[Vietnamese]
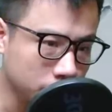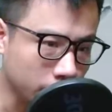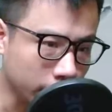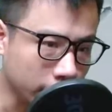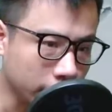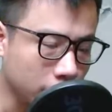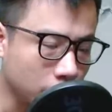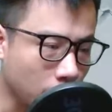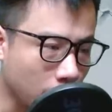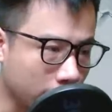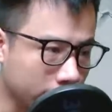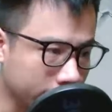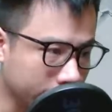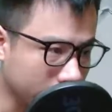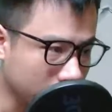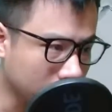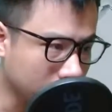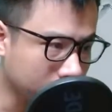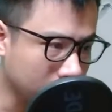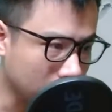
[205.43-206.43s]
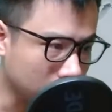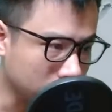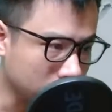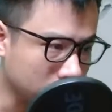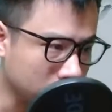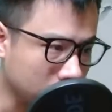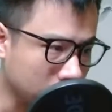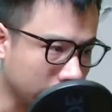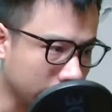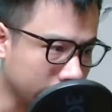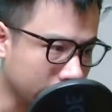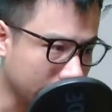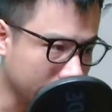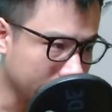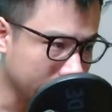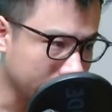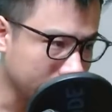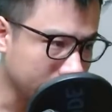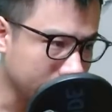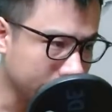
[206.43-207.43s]
Chuyện liên quan đến Lâm Động gần
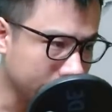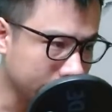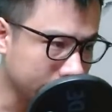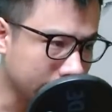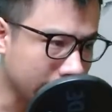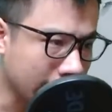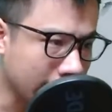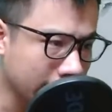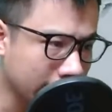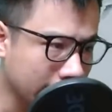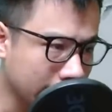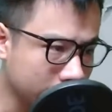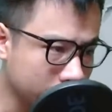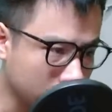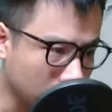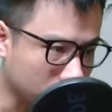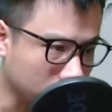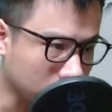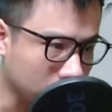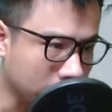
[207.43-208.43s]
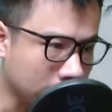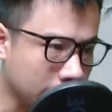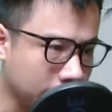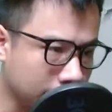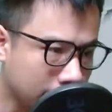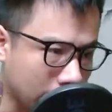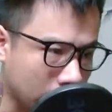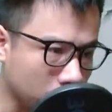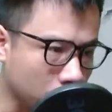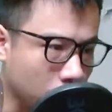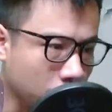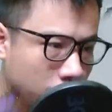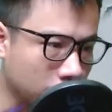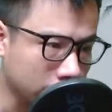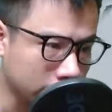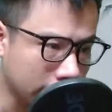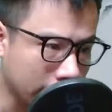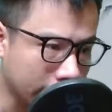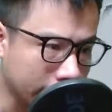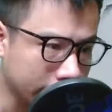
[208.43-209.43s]
đây Đã lan rộng đến khắp cả khu
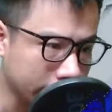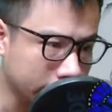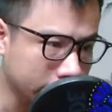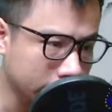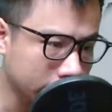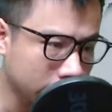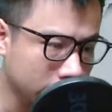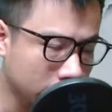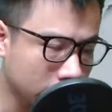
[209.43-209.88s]
vực này